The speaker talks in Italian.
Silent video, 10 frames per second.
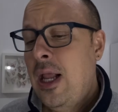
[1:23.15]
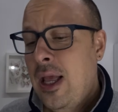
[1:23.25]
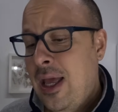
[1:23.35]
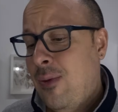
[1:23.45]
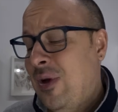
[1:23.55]

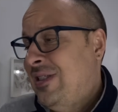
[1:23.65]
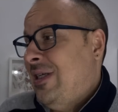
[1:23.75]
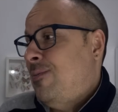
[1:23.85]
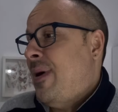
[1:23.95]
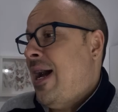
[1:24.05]
eh, questi si
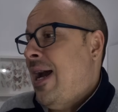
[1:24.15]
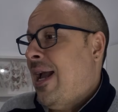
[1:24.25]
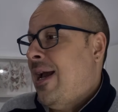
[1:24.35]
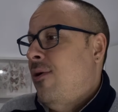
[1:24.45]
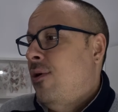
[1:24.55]

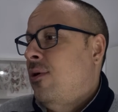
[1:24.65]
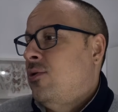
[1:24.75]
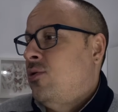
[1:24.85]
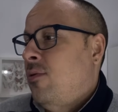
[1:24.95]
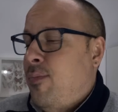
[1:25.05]
spaccano,
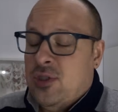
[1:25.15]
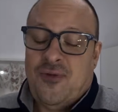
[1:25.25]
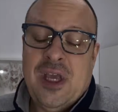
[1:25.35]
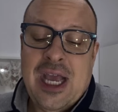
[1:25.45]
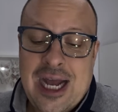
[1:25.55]
sono un po'
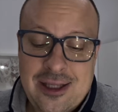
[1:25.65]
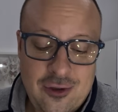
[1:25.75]
sfigati